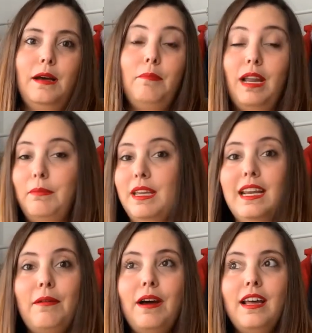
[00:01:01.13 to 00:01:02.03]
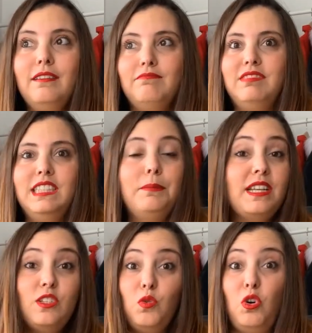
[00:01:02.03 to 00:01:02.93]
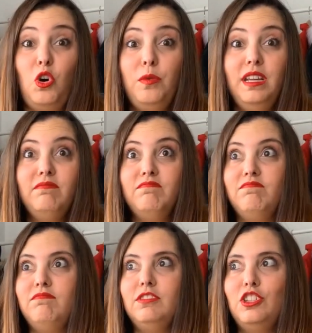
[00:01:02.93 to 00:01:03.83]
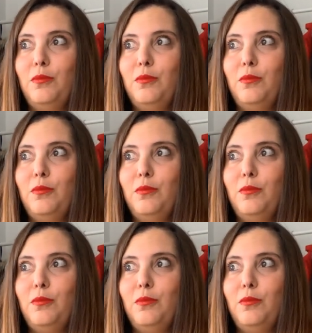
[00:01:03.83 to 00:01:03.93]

Para mí grabar siempre ha sido un hobby, mm,